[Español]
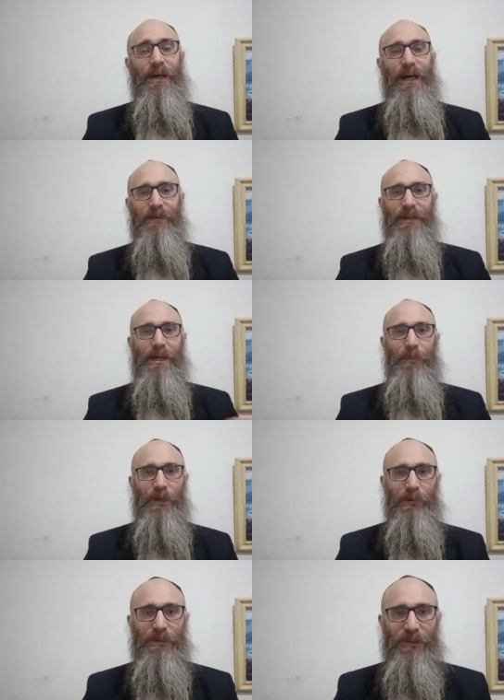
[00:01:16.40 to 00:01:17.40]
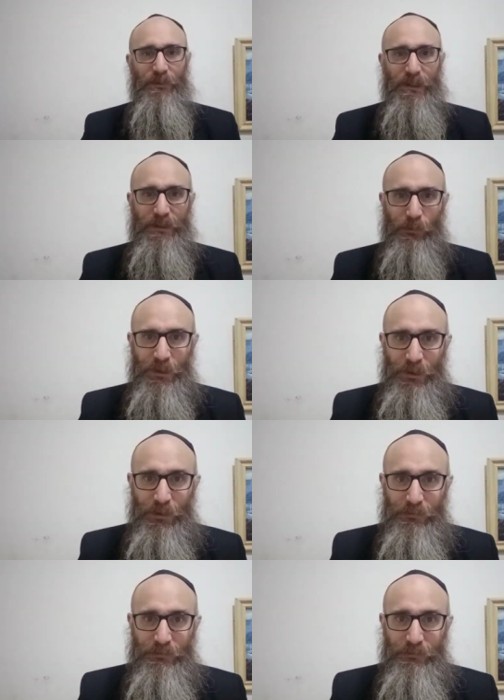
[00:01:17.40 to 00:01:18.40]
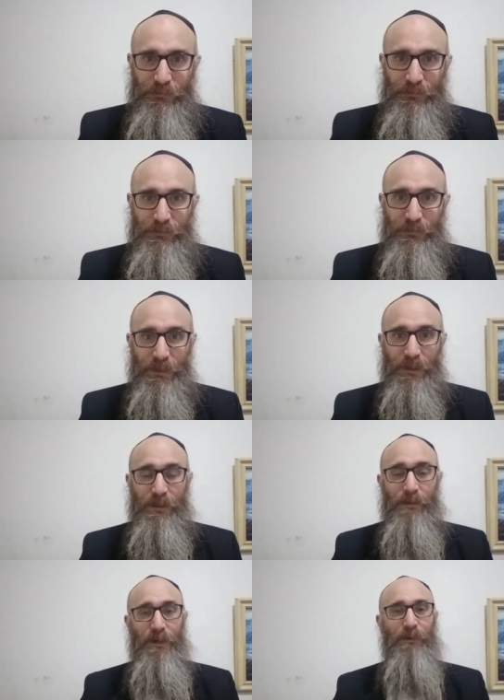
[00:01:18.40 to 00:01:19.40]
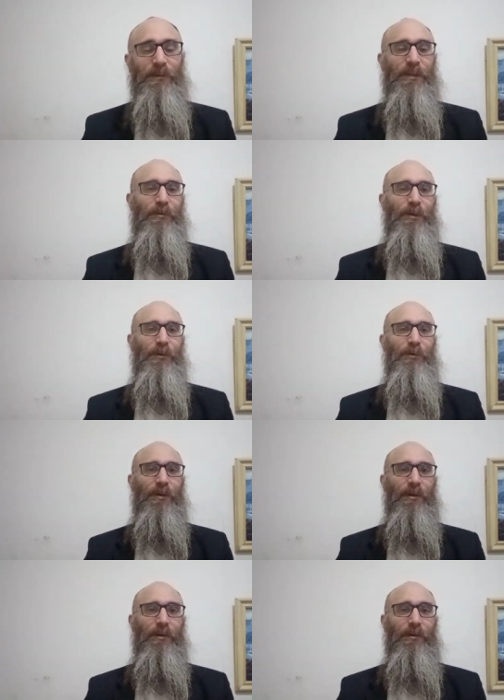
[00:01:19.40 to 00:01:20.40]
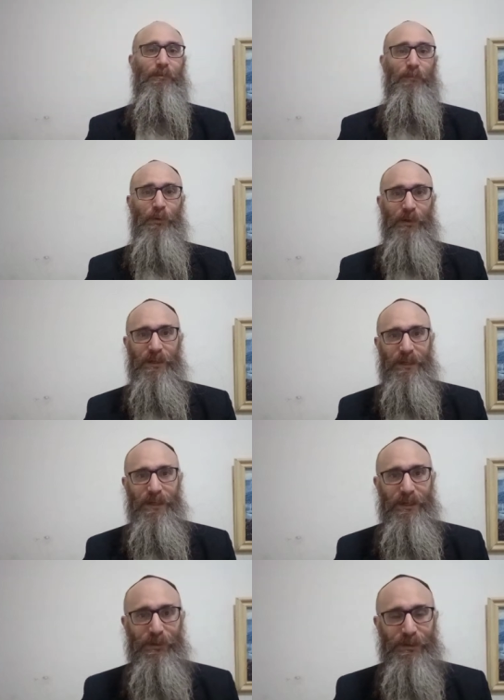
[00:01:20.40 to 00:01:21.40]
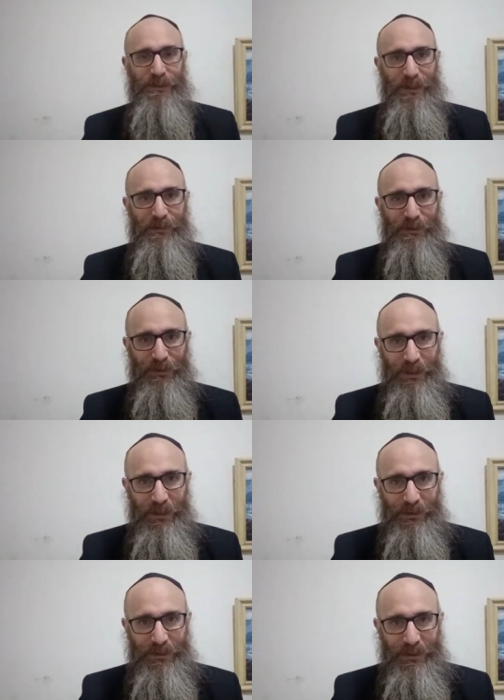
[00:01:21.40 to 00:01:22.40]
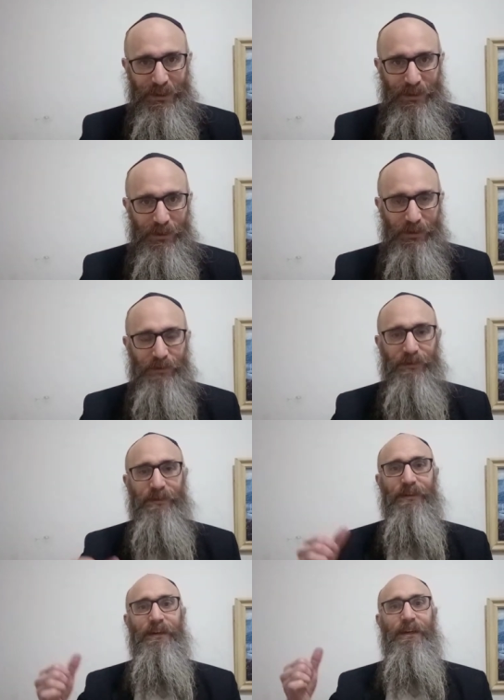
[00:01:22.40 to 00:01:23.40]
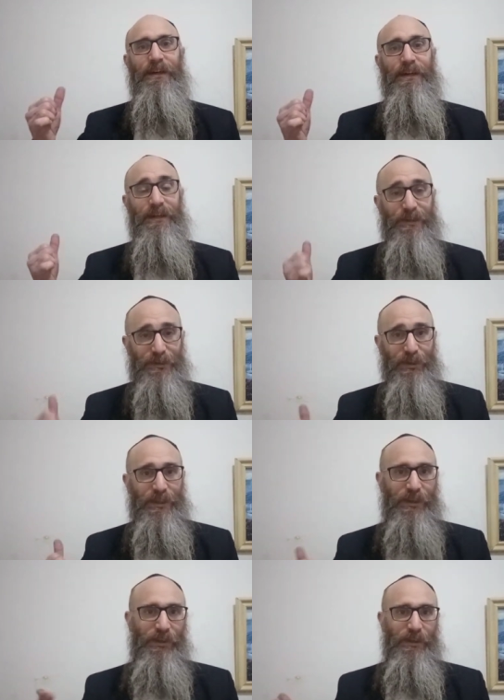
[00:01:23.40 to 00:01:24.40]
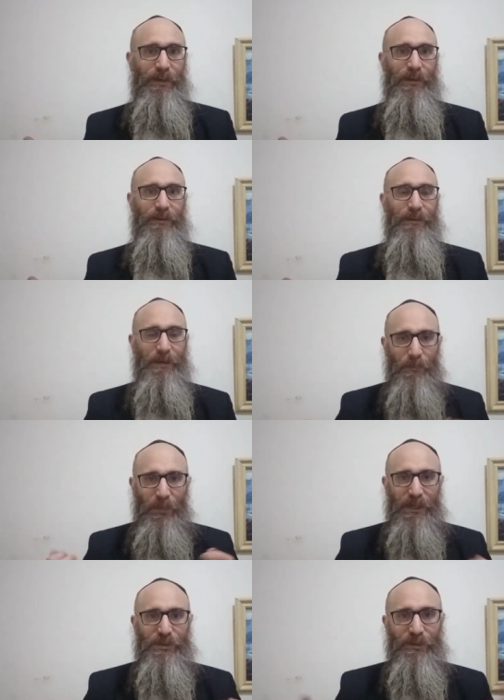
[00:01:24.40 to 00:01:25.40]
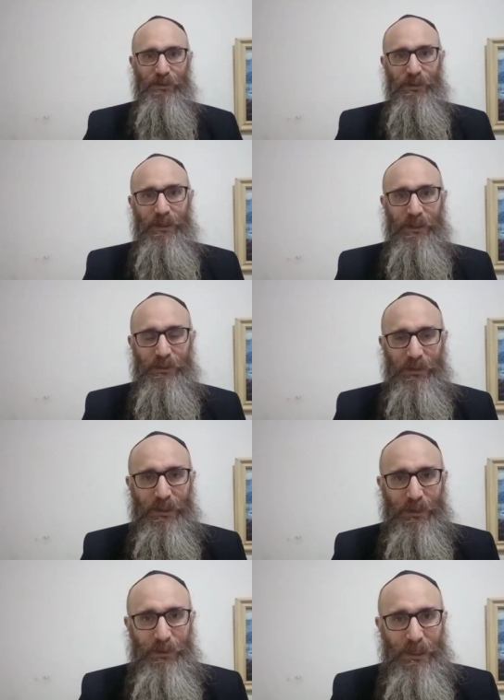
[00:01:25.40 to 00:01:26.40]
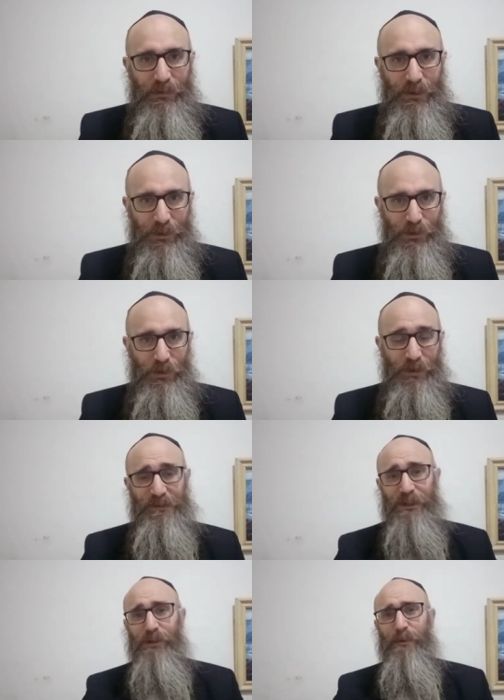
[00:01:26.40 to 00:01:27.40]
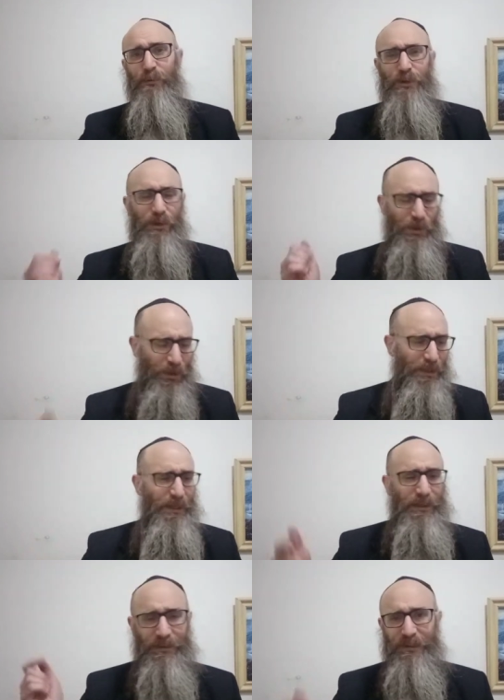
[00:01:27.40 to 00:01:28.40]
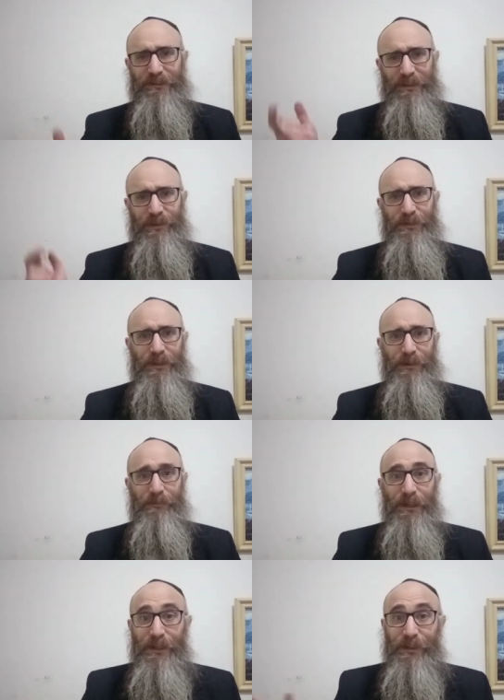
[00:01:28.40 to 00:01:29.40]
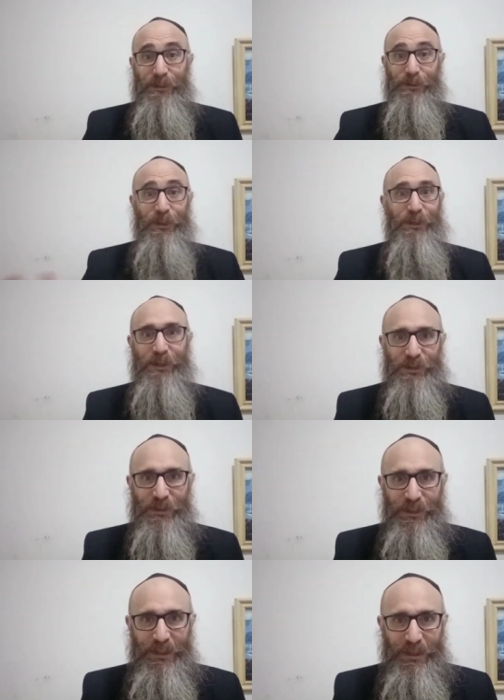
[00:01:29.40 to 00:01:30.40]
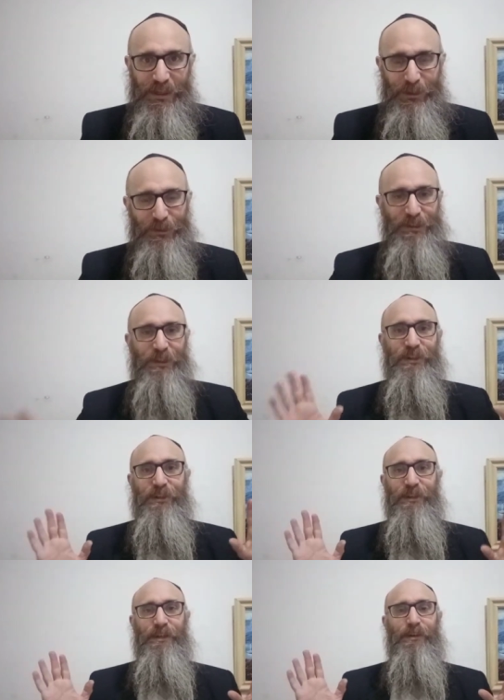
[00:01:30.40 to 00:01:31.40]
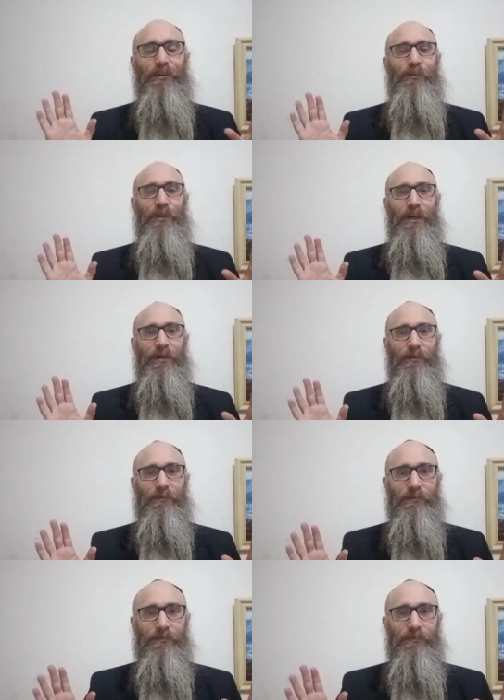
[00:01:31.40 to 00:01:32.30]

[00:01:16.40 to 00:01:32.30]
Hay varias preguntas sobre esta cuestión. Pregunta número uno, ¿por qué no está mencionada esta idea en la historia de coirach En Parches coirach la Toira debería haber dicho, así como murió Koirach, Dazan, Aviram y todo lo que ellos tenían, los hijos de coirach no murieron.